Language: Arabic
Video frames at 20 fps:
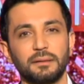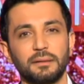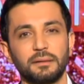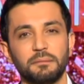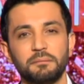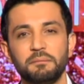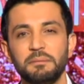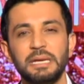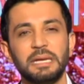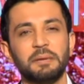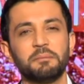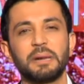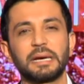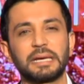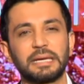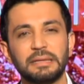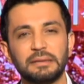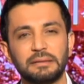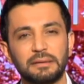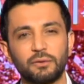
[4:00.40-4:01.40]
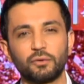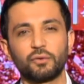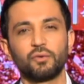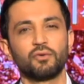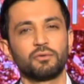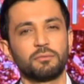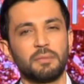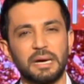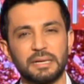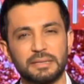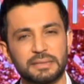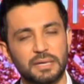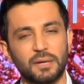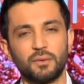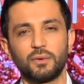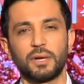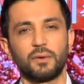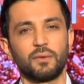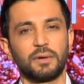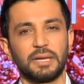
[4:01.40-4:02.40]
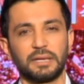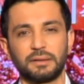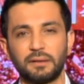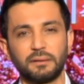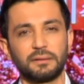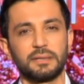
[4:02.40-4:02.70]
مين ما كنت تكون مع الثورة ولا ضد